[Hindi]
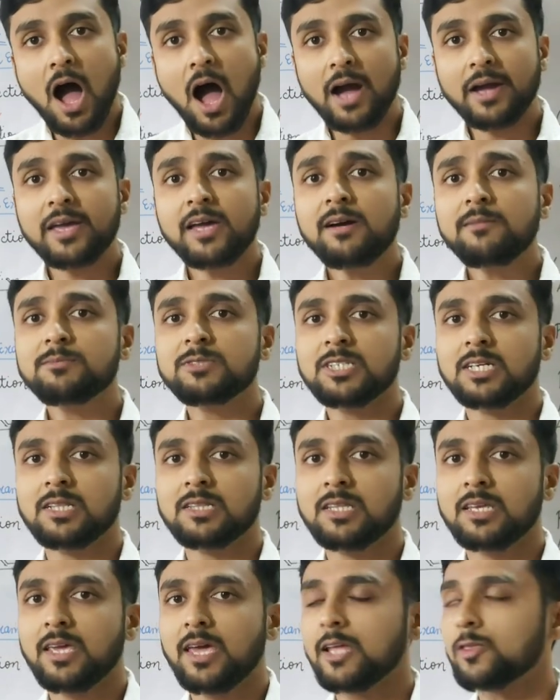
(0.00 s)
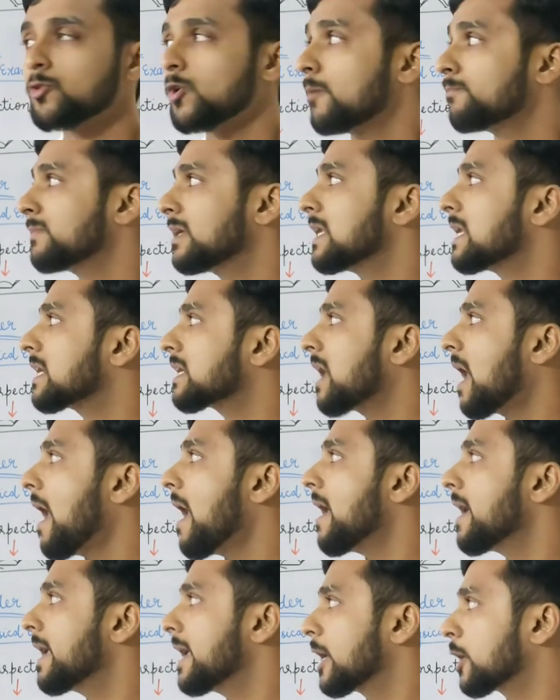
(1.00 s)
आगे हम चलते हैं तो हमने लिखा
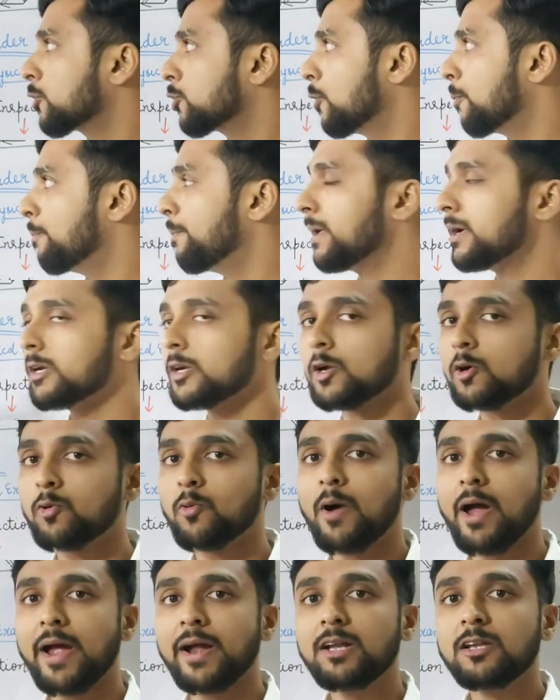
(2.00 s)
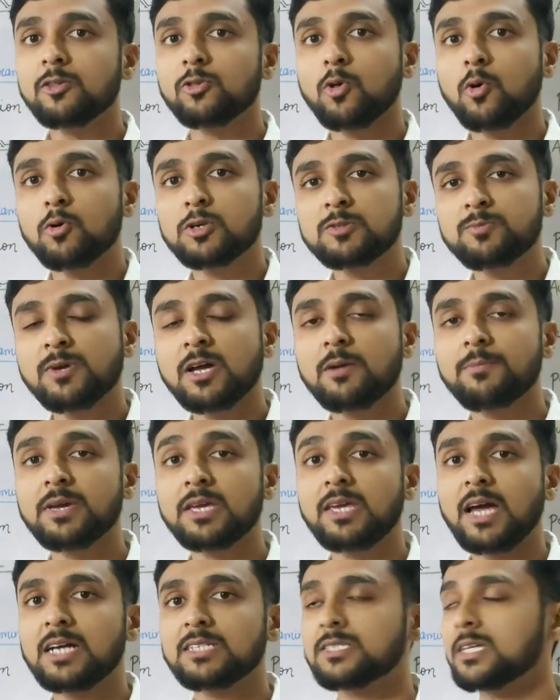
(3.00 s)
है इक्विपमेंट रिक्वायर्ड तो उसमें
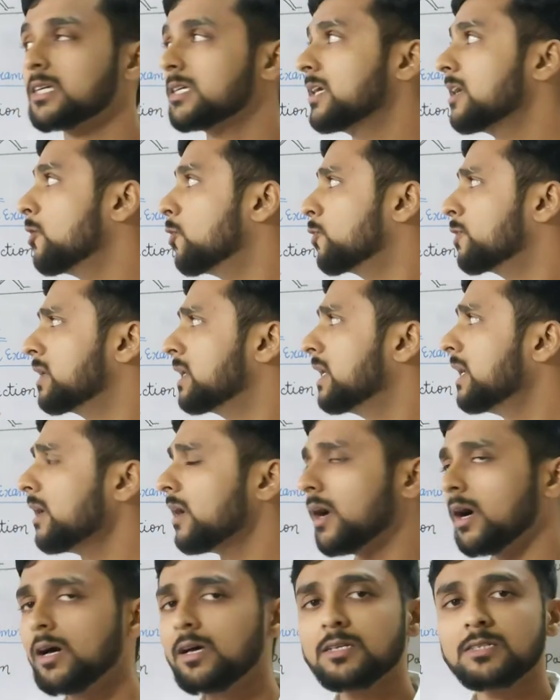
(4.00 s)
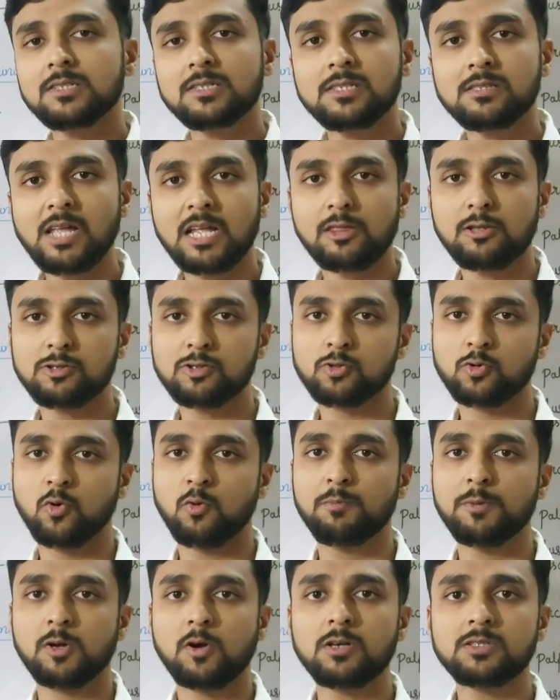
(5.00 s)
हमें क्या चाहिए ओनली अ
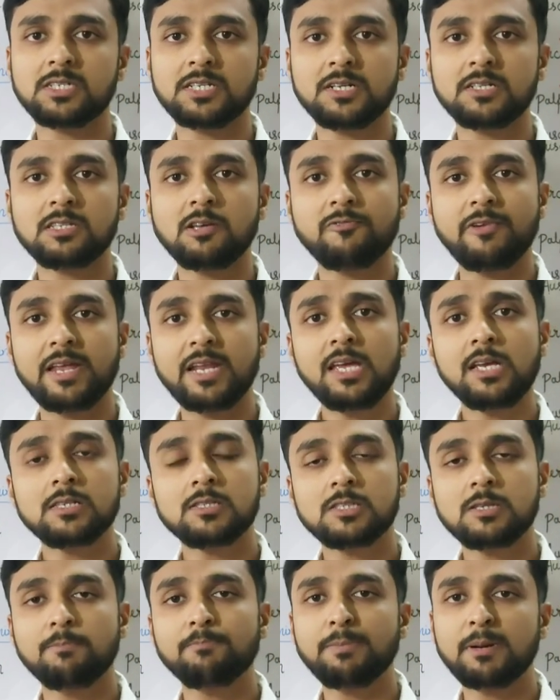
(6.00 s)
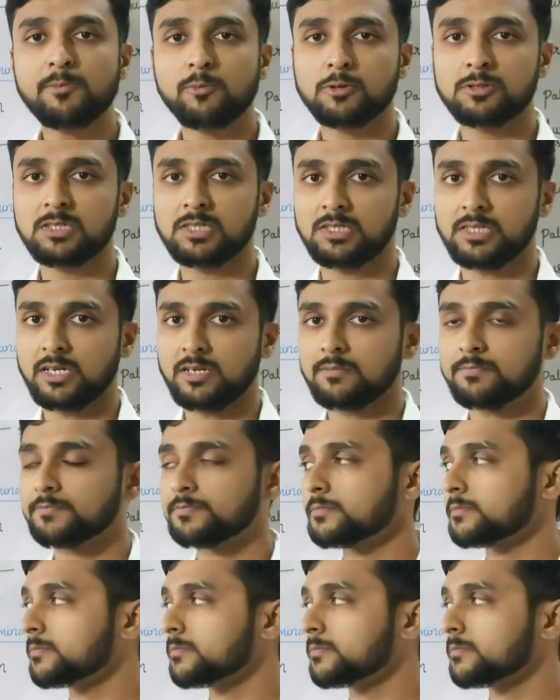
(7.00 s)
स्टेथोस्कोप बिकॉज इट इज अ वेरी सिंपल प्रोसीजर